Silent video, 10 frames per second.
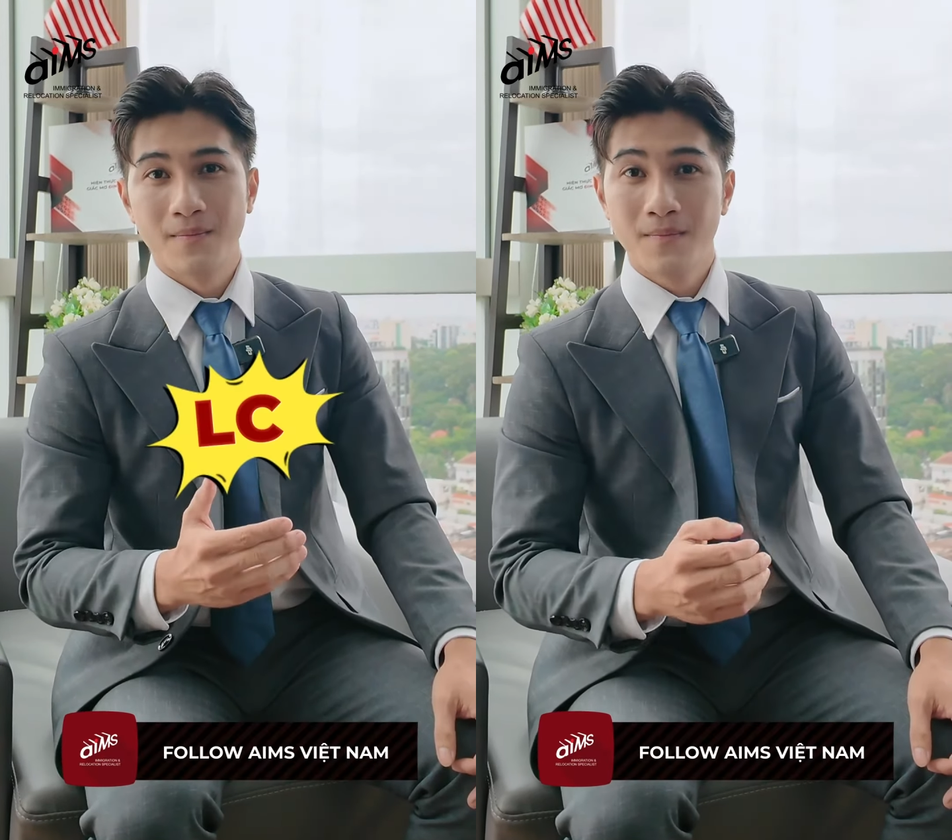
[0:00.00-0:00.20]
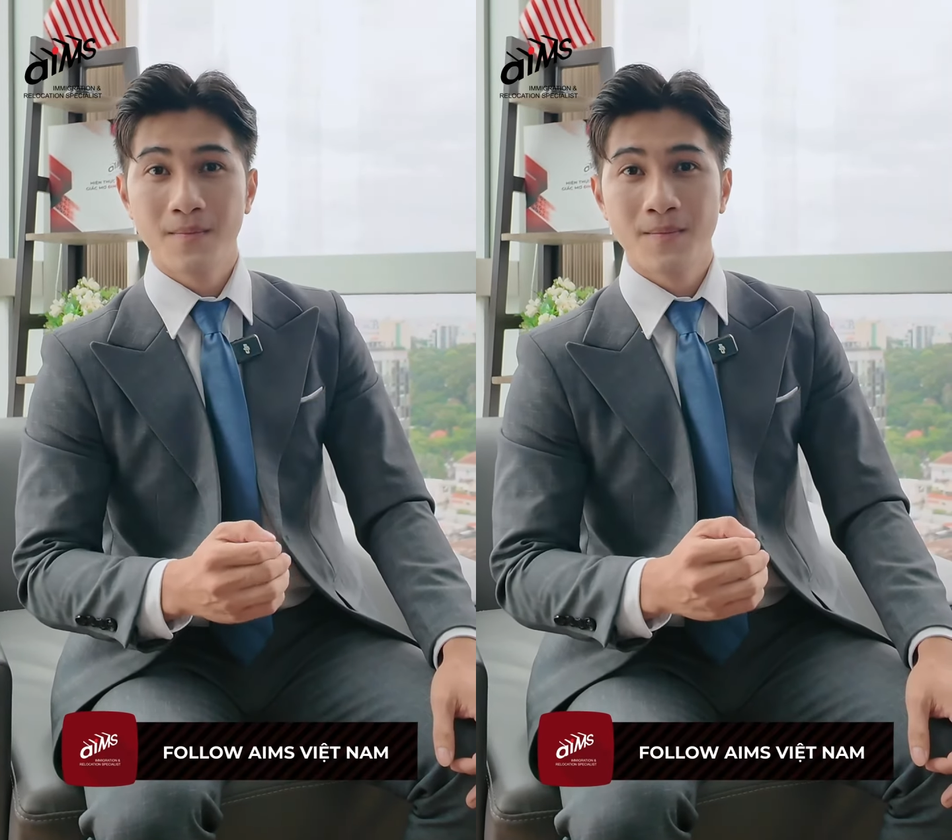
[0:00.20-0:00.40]

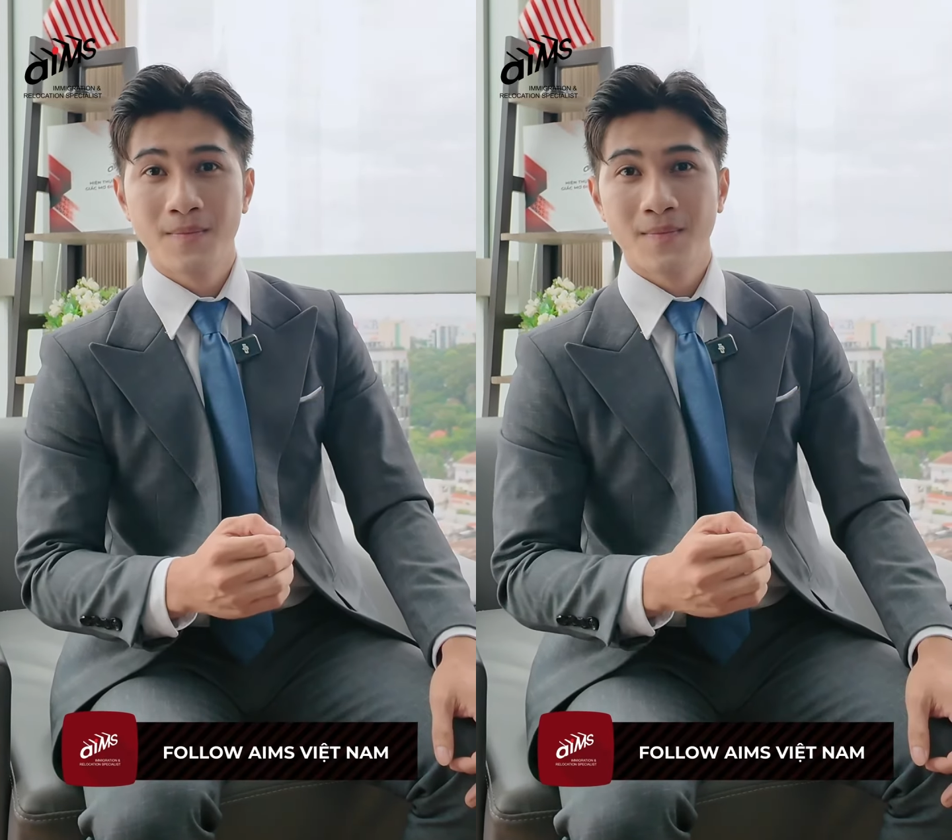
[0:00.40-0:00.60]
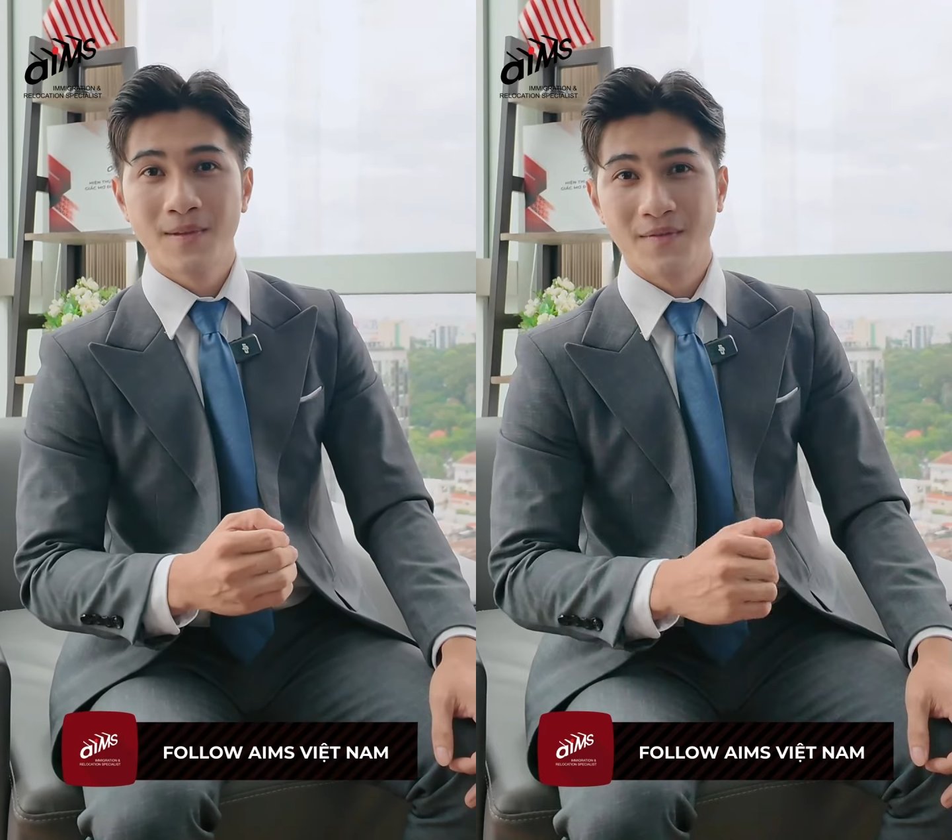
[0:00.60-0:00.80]
Hử?
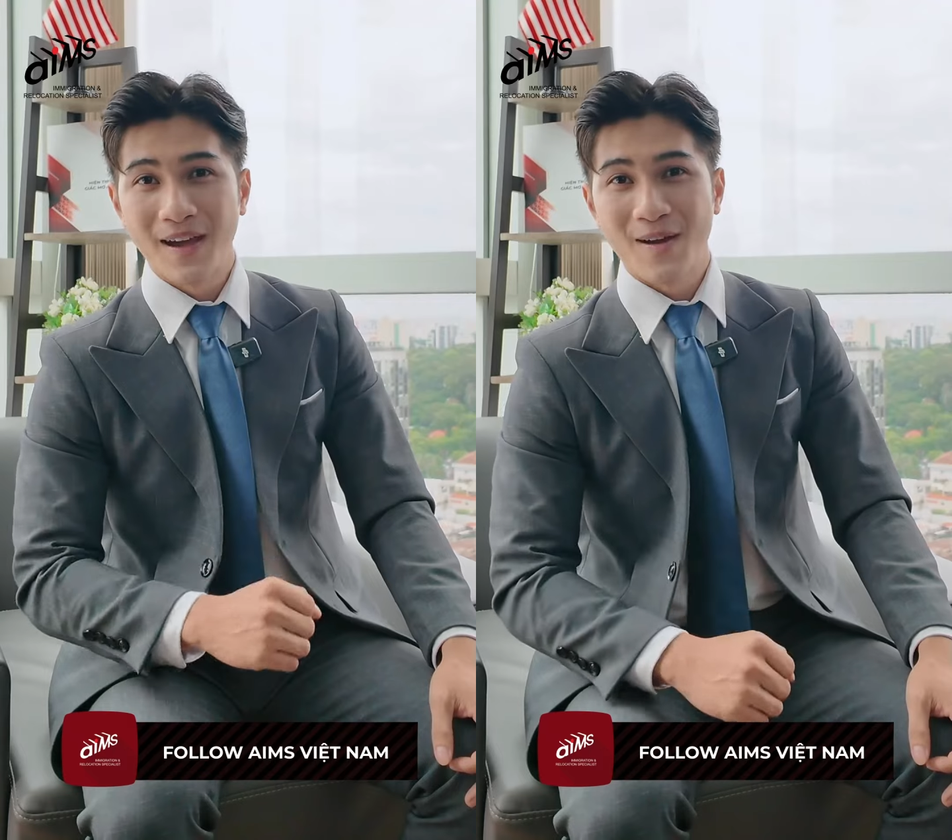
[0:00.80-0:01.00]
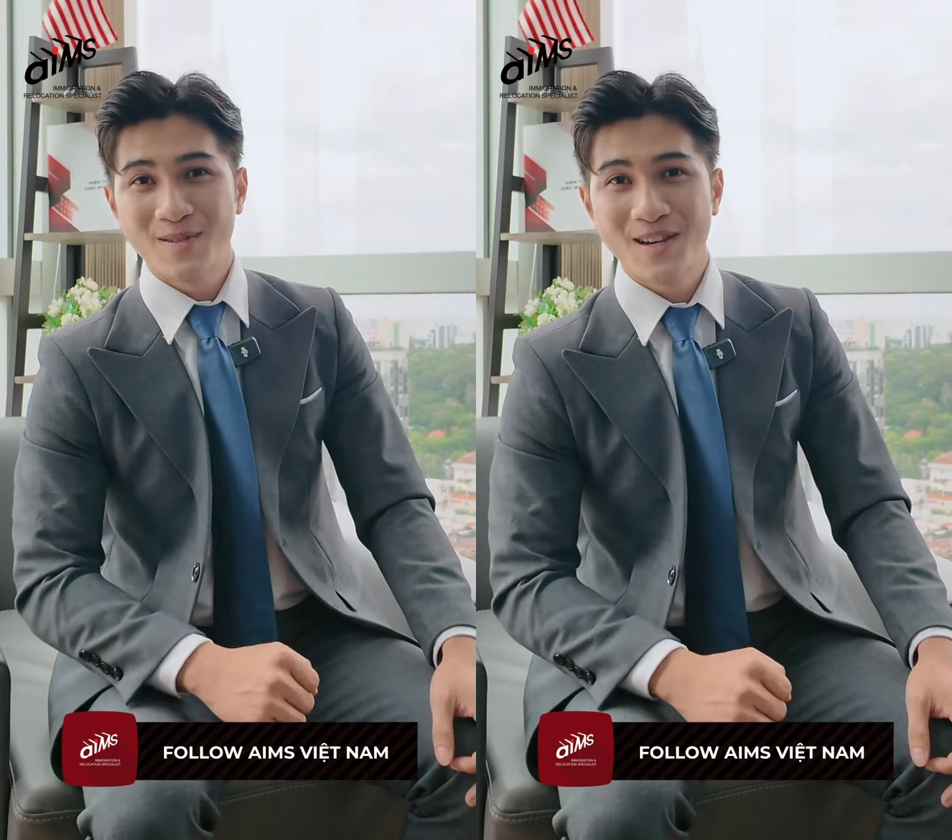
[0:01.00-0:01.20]

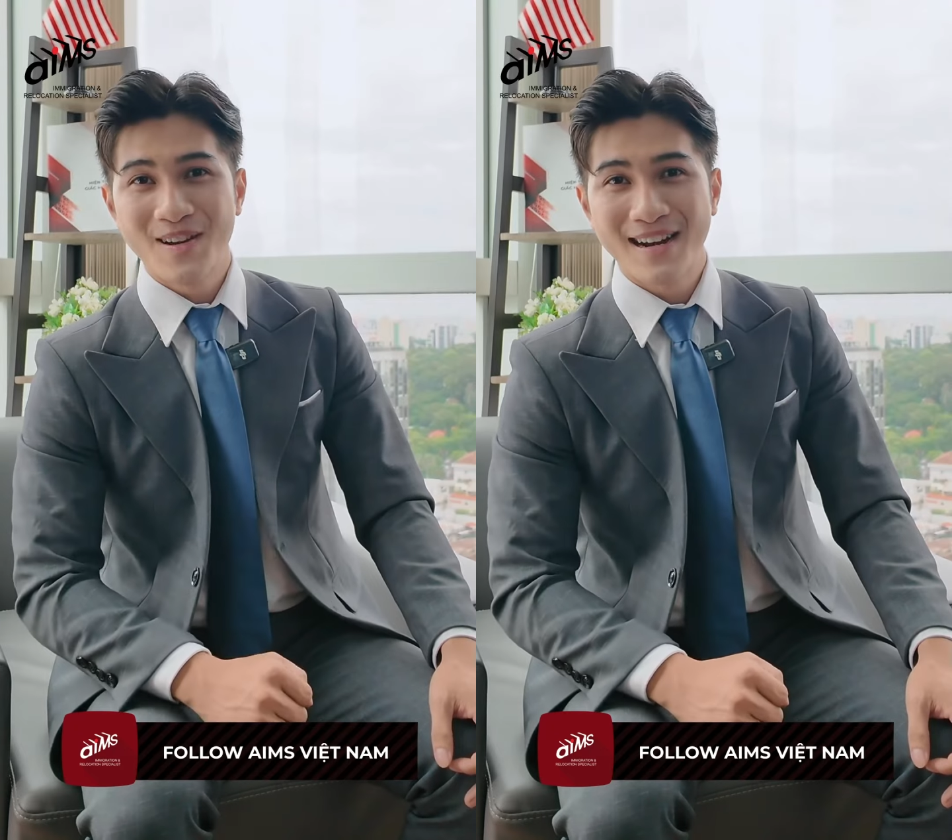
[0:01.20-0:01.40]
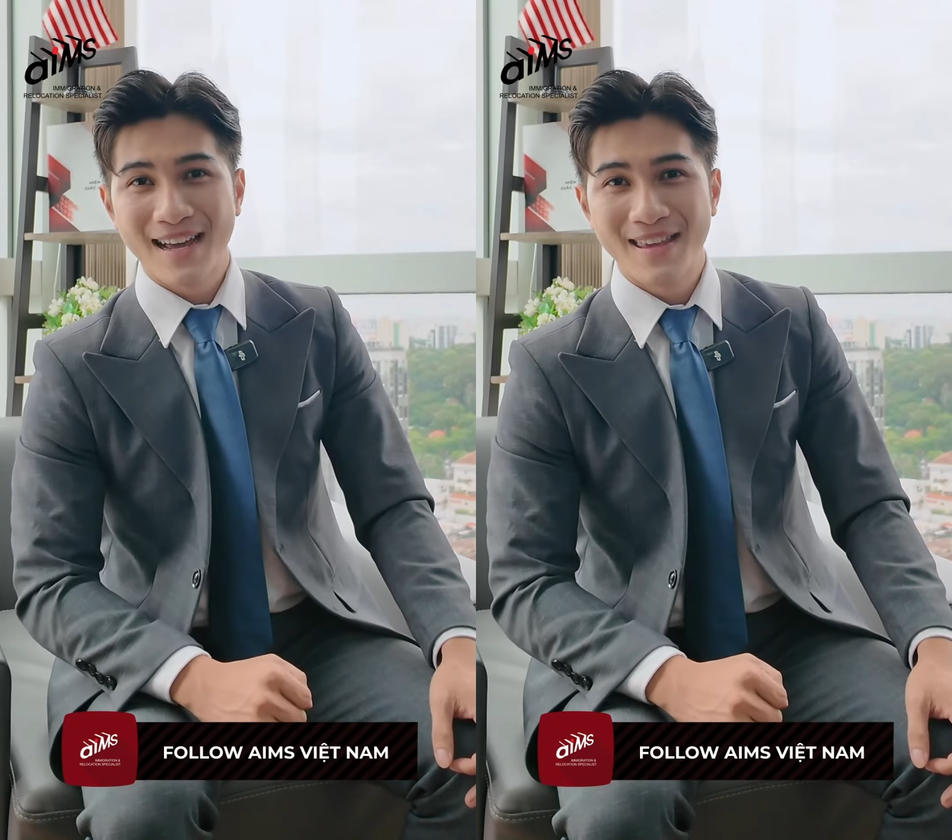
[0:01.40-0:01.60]
Vậy
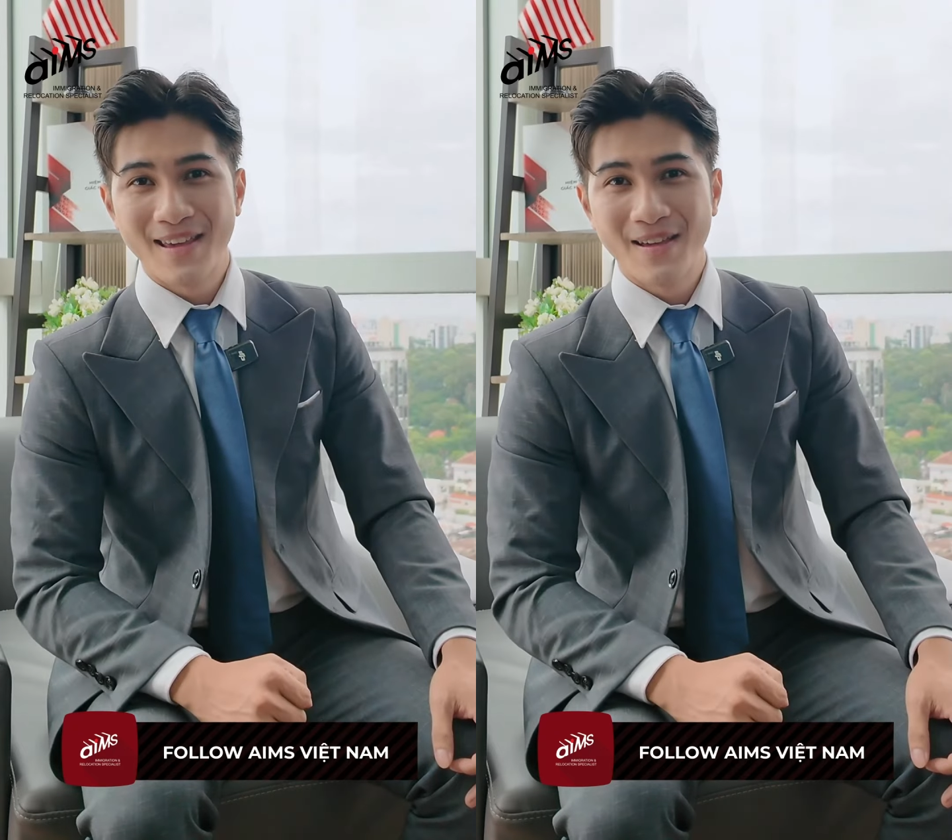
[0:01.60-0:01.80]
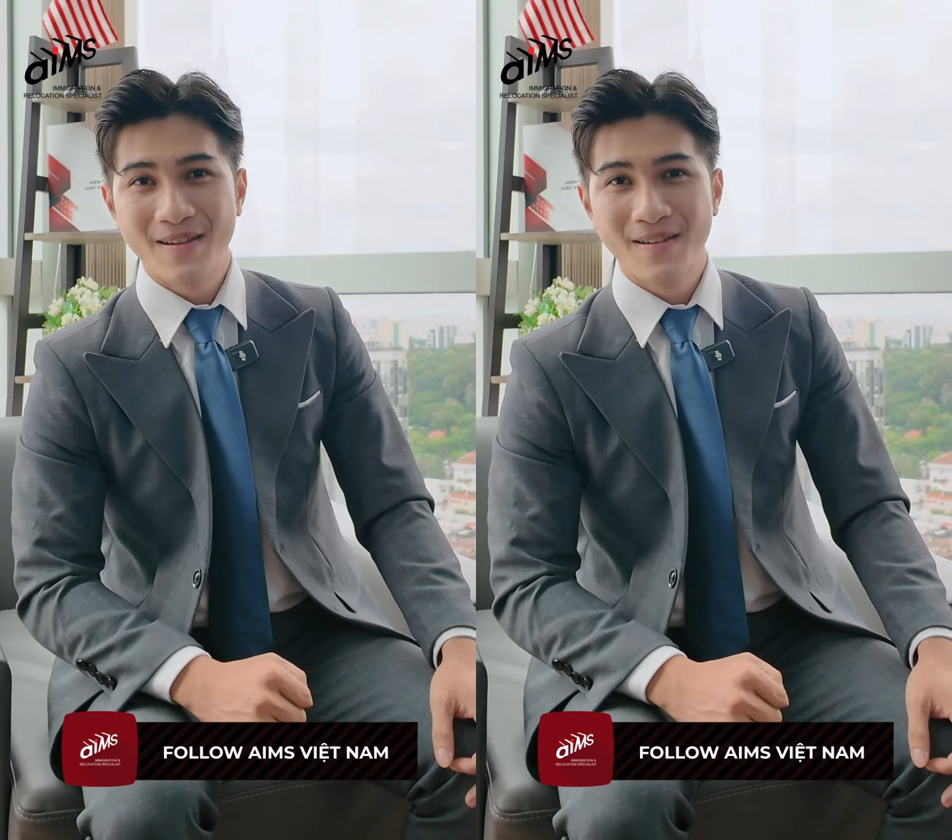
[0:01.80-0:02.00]
LC đó là gì?